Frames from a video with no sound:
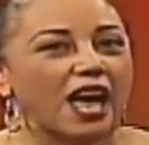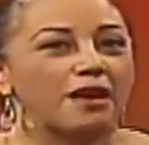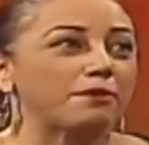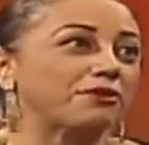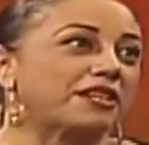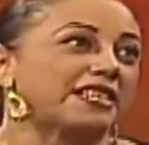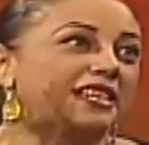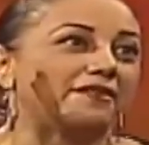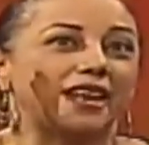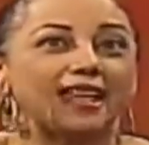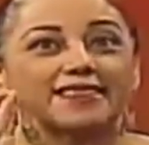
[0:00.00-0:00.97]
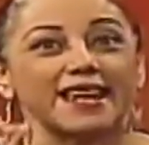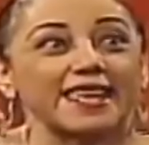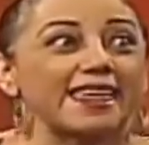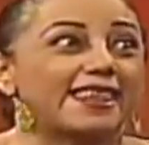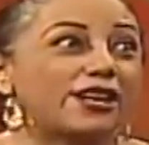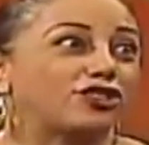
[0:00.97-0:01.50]
Ay, pero usted sabe la
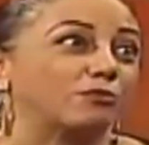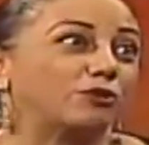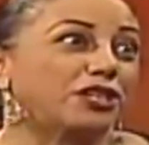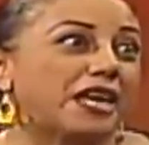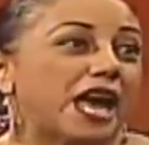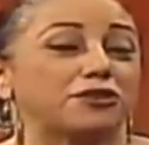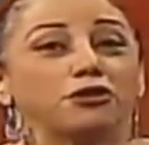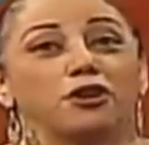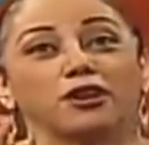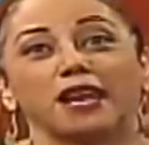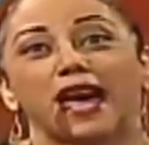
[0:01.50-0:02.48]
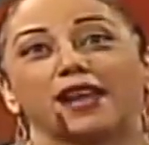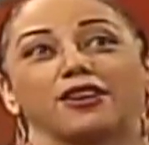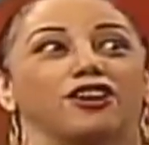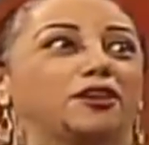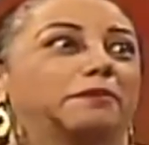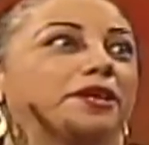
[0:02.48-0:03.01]
talera de los muchachos. yo, claro,
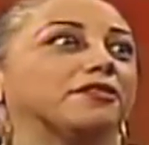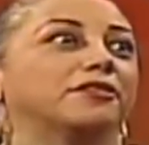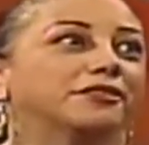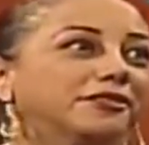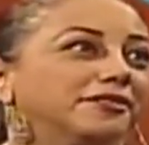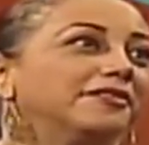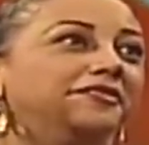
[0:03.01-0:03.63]
obvio.